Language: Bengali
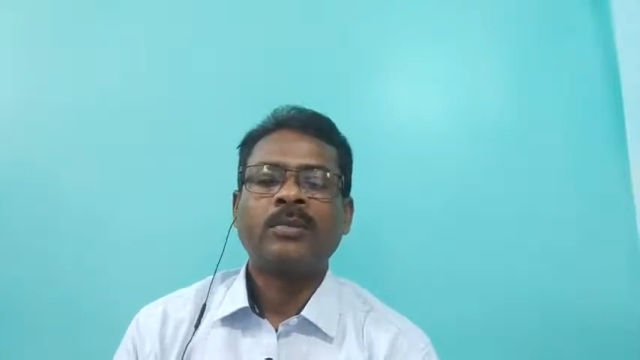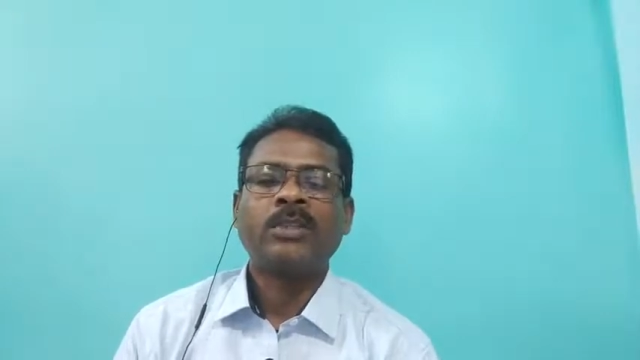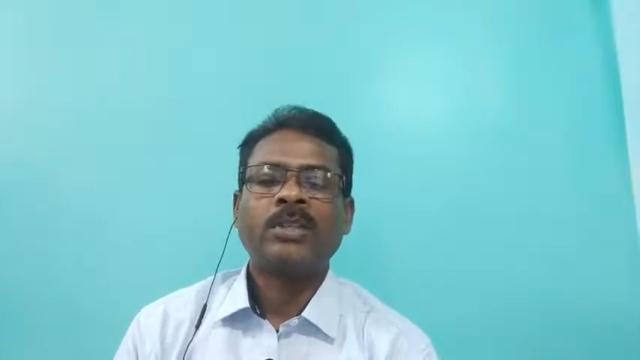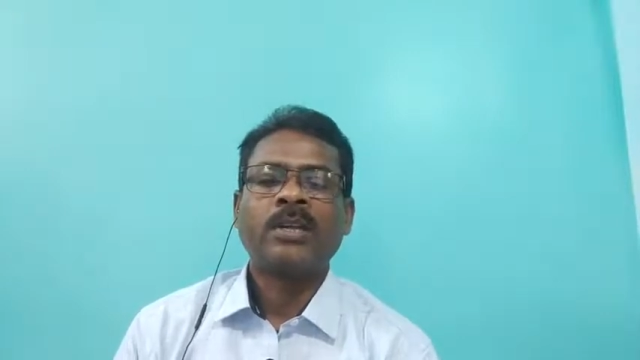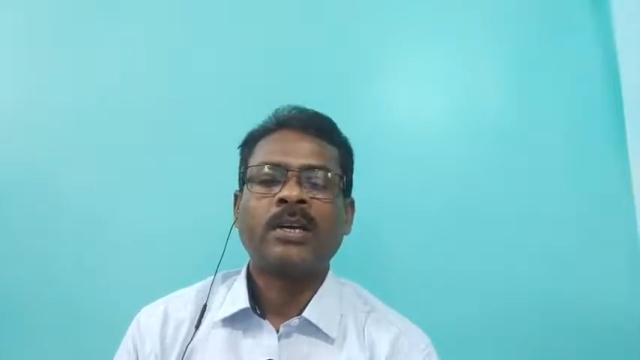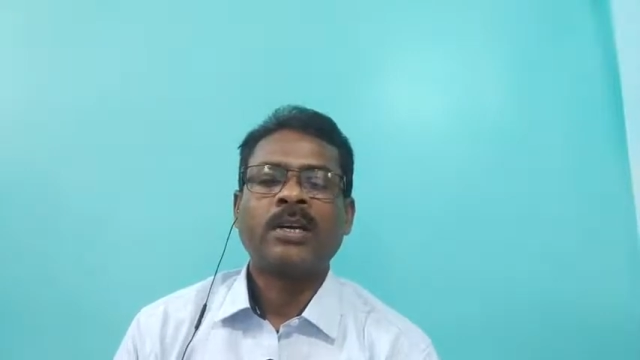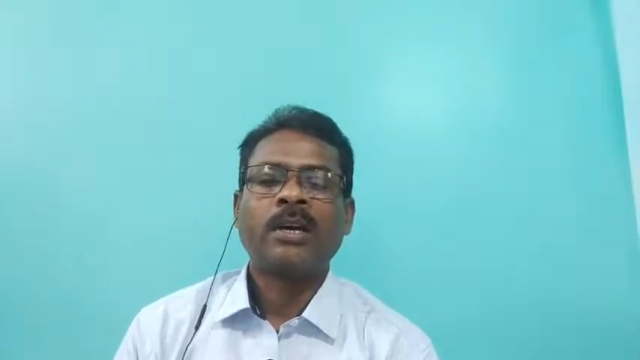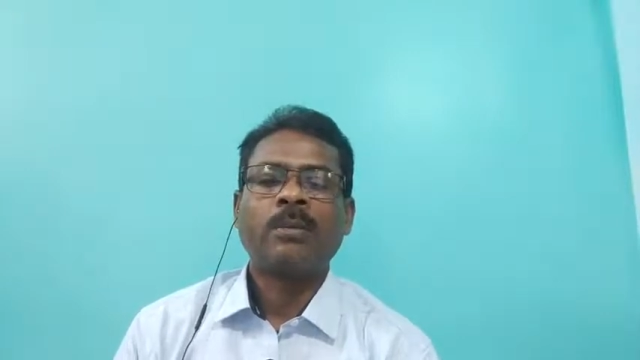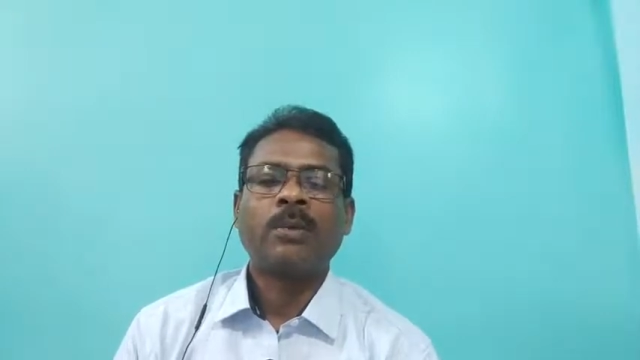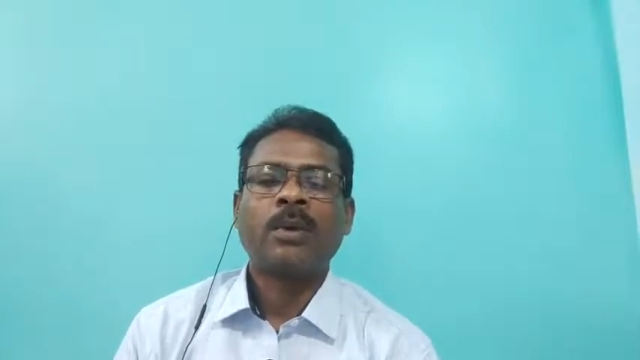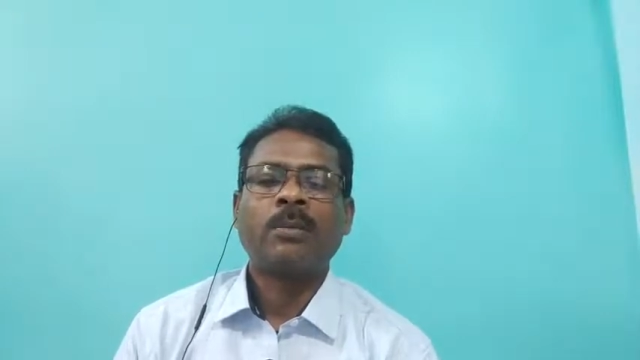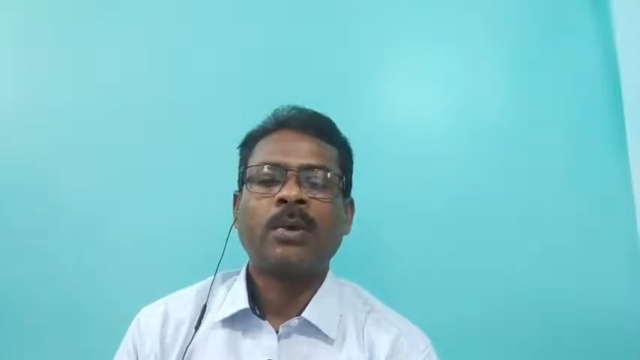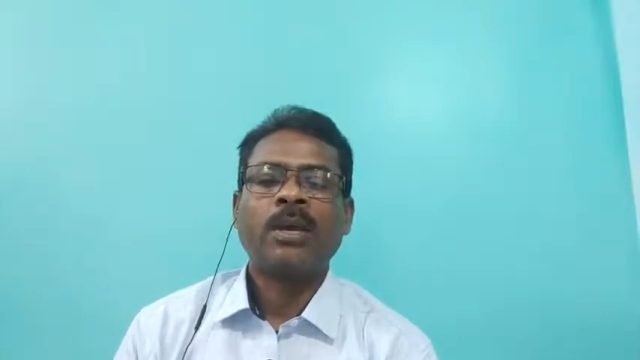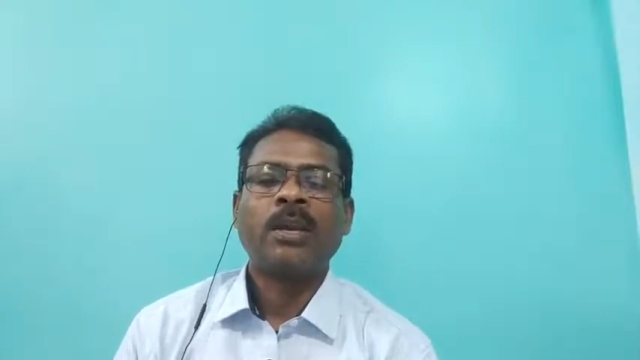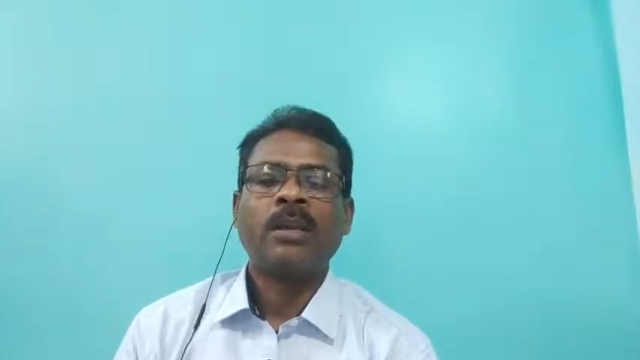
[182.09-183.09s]
যেটাকে আমরা
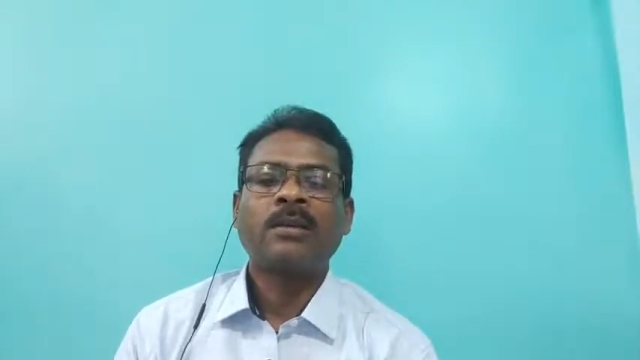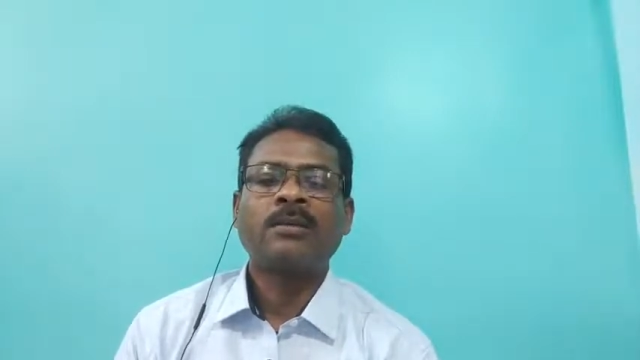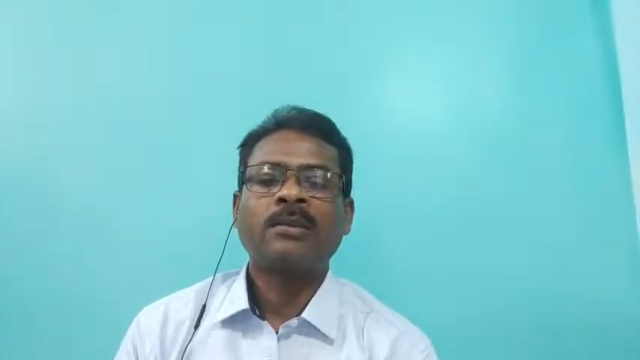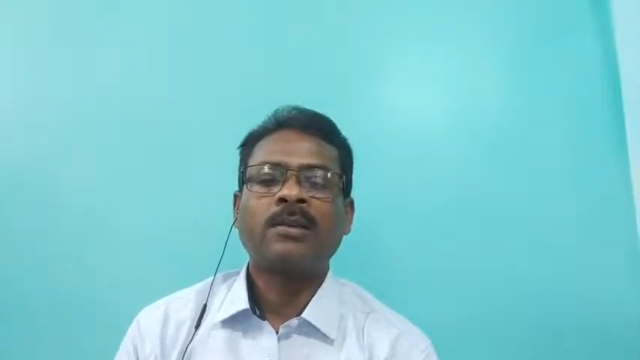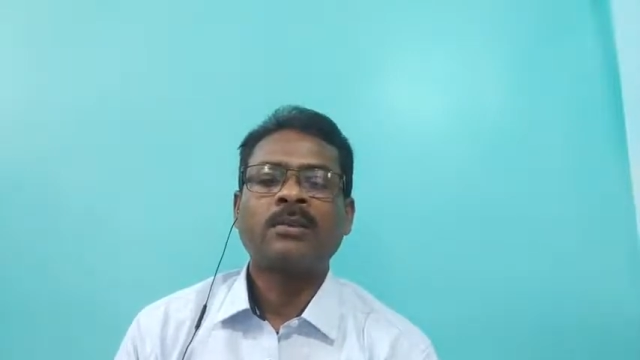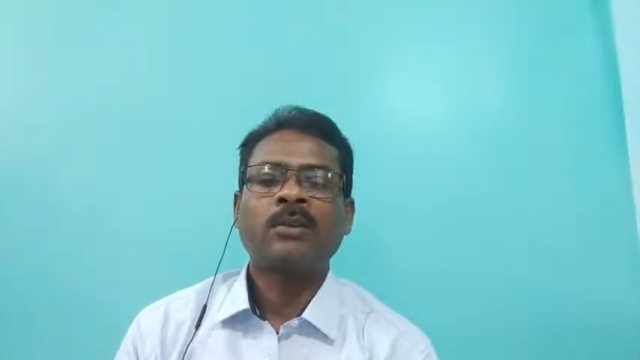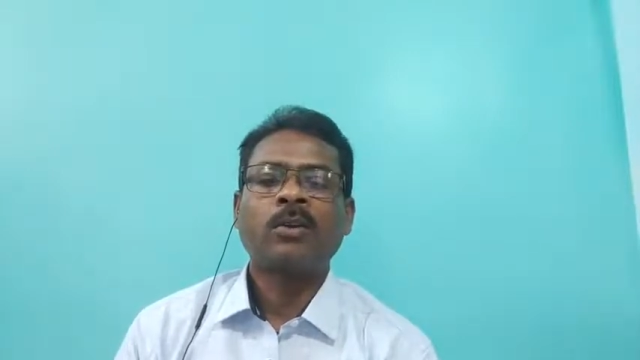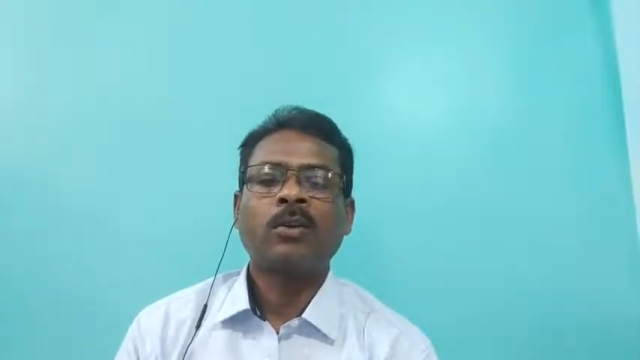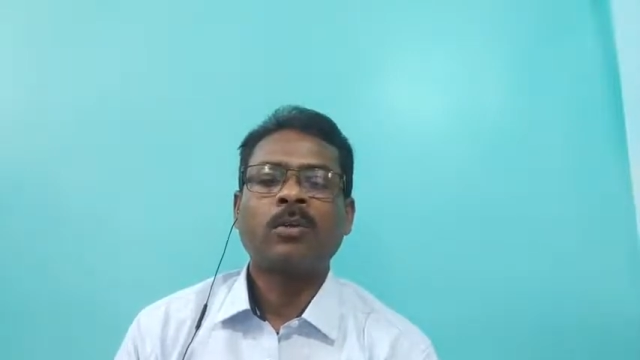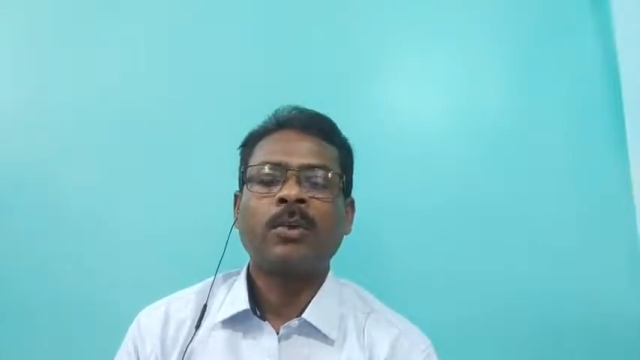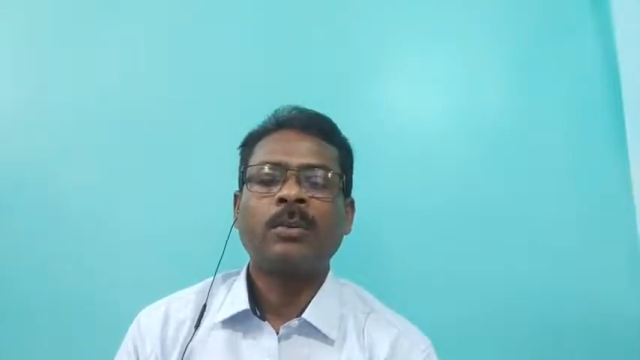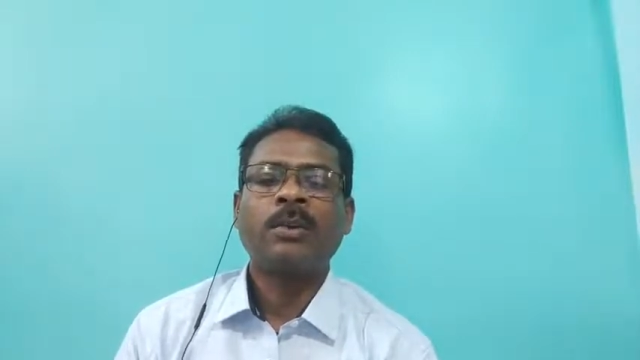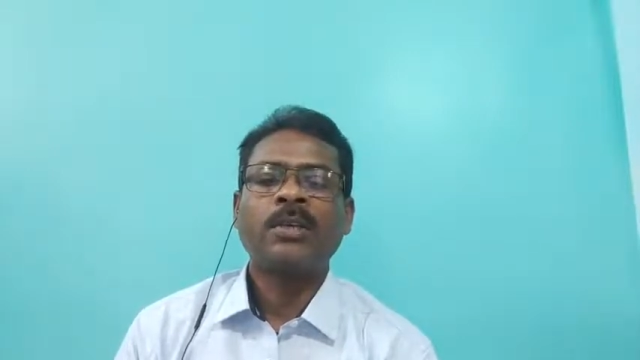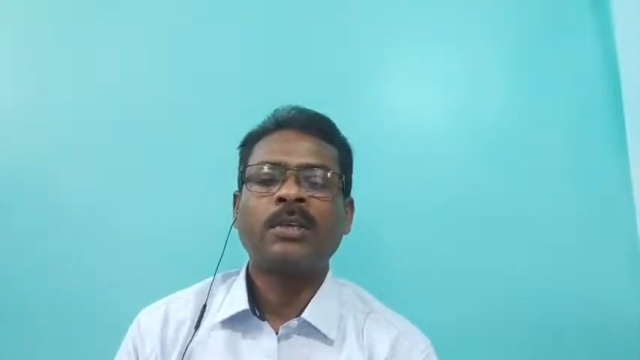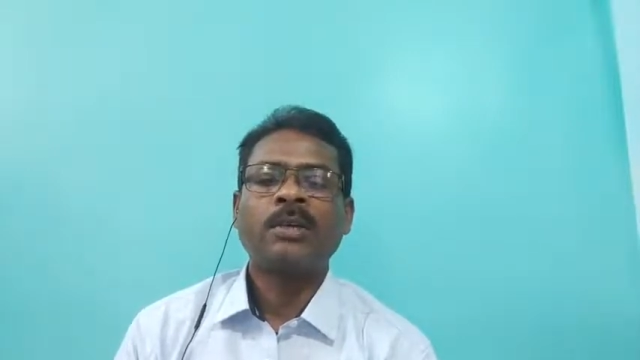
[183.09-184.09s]
পাই লেকচার্স অন
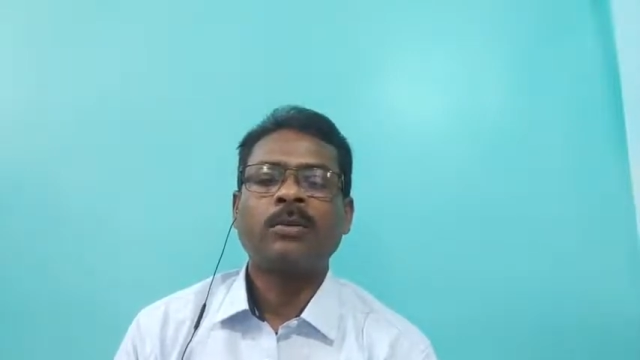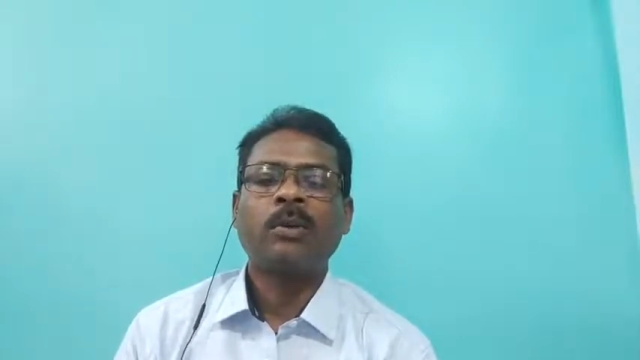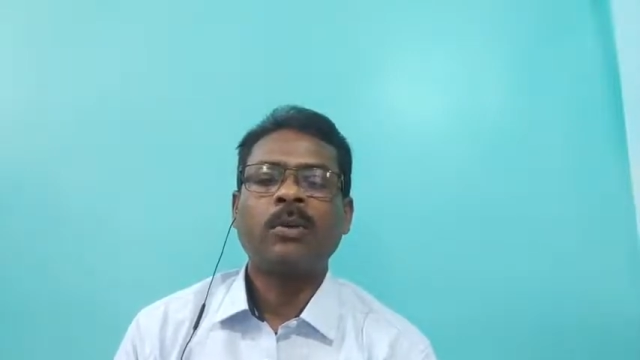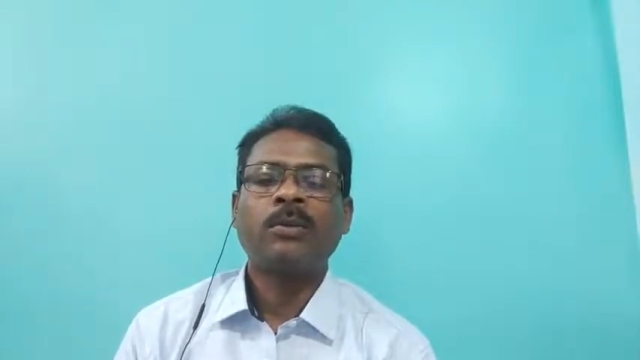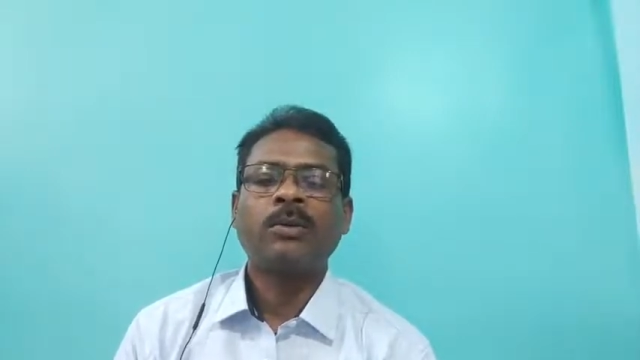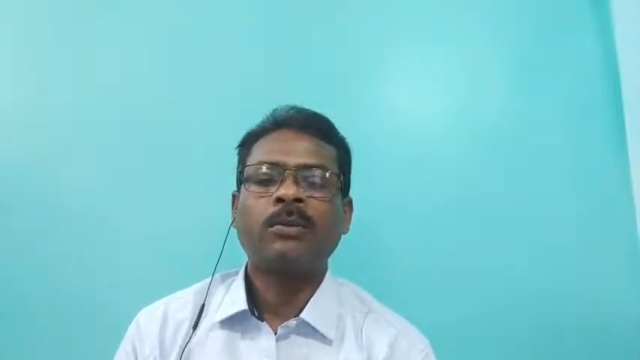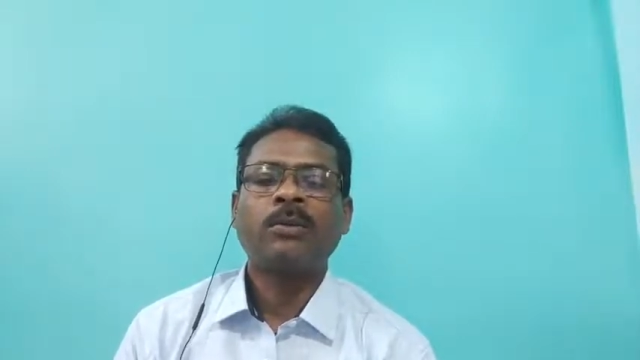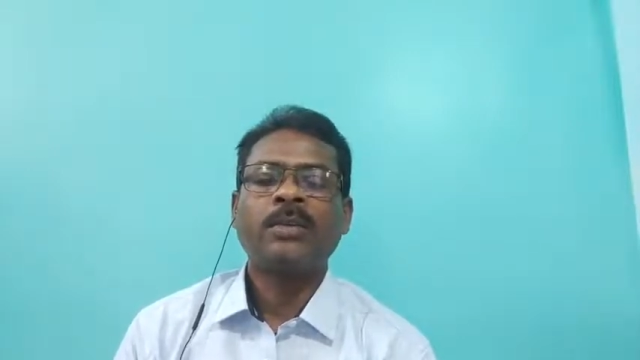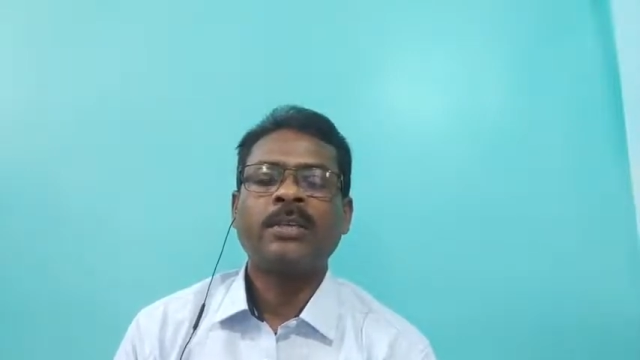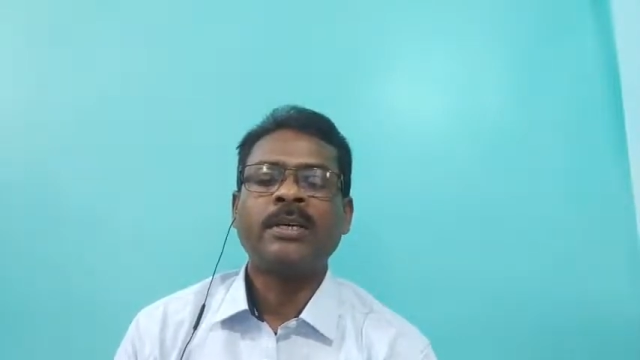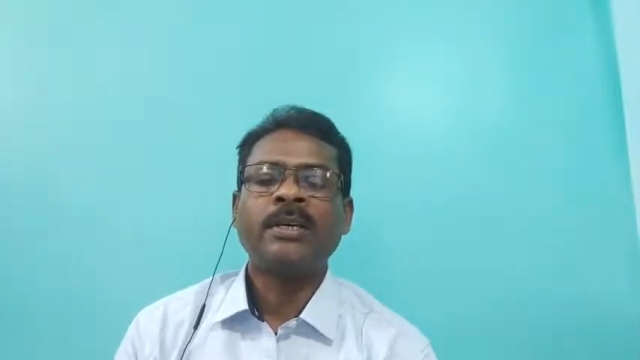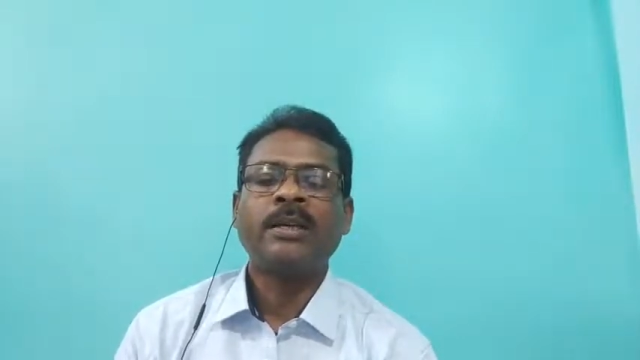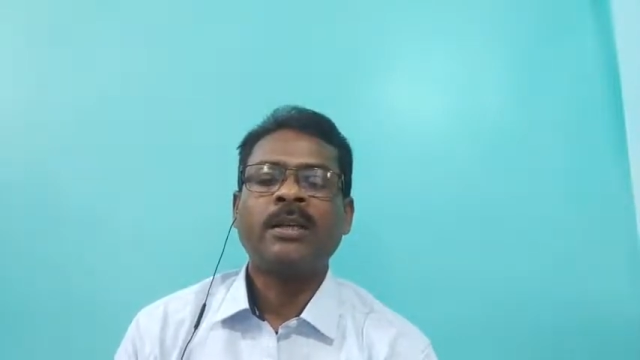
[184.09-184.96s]
হোমিওপ্যাথিক ফিলোজফিতে